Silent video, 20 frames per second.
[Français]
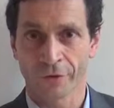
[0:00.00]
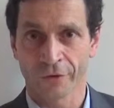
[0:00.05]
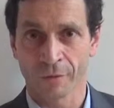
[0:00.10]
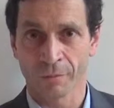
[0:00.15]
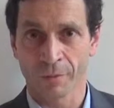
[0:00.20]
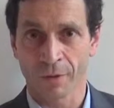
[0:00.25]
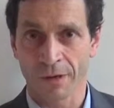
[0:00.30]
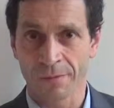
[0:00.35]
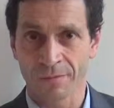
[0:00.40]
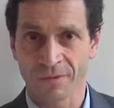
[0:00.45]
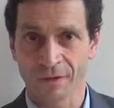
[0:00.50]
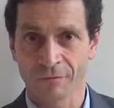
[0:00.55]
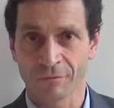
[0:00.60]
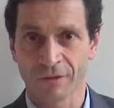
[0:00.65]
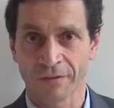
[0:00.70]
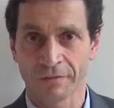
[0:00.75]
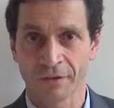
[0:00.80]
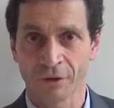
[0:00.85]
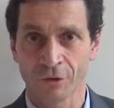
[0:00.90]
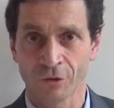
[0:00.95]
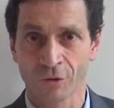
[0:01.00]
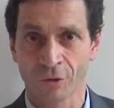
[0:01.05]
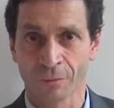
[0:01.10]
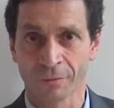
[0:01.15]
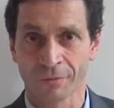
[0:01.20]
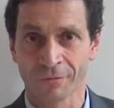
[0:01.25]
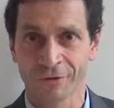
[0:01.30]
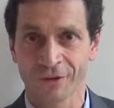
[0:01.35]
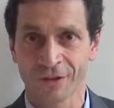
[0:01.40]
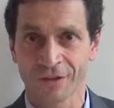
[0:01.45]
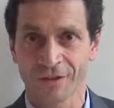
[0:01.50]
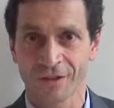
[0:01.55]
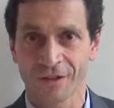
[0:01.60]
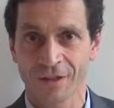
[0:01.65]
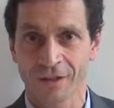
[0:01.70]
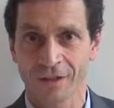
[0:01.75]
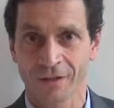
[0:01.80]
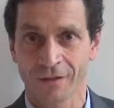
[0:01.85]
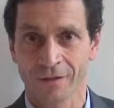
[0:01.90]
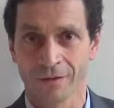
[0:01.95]
seul problème c'est que vous n'avez qu'une heure pour vous décider.
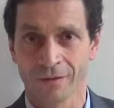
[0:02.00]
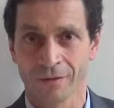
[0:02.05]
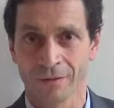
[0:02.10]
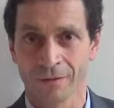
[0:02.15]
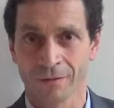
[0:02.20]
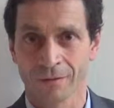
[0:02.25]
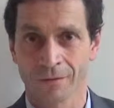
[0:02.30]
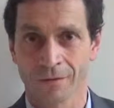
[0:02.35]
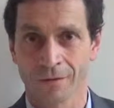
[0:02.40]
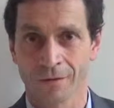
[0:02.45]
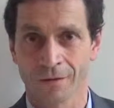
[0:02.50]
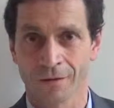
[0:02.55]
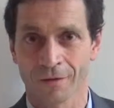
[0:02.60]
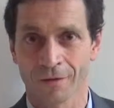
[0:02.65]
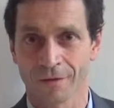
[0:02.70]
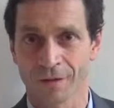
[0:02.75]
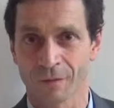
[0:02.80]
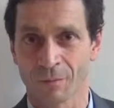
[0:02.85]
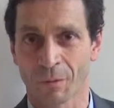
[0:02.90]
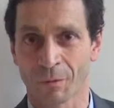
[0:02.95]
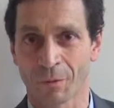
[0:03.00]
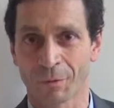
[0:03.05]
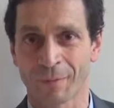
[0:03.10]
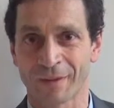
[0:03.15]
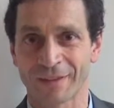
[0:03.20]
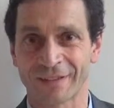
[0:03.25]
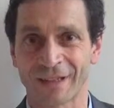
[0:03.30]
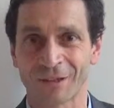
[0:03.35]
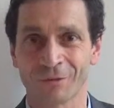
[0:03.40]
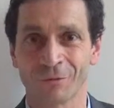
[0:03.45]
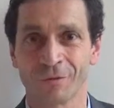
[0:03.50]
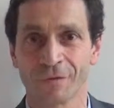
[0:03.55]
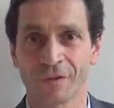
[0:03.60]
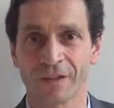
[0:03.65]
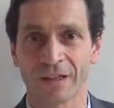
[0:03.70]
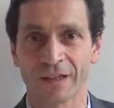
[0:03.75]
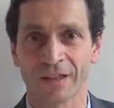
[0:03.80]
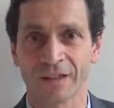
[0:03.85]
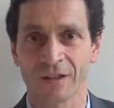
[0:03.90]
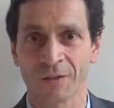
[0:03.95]
C'est le moment de passer un coup de
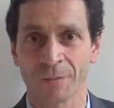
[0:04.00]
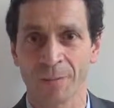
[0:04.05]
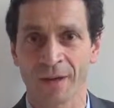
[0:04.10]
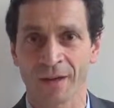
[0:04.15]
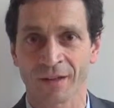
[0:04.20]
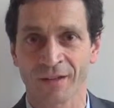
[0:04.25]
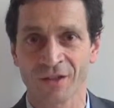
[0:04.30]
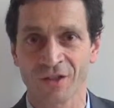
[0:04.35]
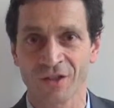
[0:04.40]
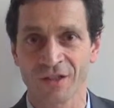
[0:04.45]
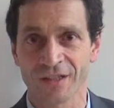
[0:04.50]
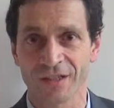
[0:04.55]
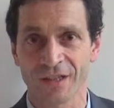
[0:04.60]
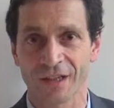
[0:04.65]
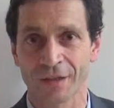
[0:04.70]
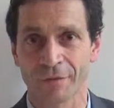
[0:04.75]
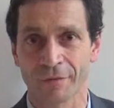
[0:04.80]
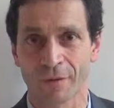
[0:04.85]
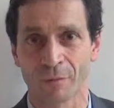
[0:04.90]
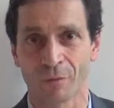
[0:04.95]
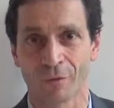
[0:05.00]
fil à un expert, DigitScan est fait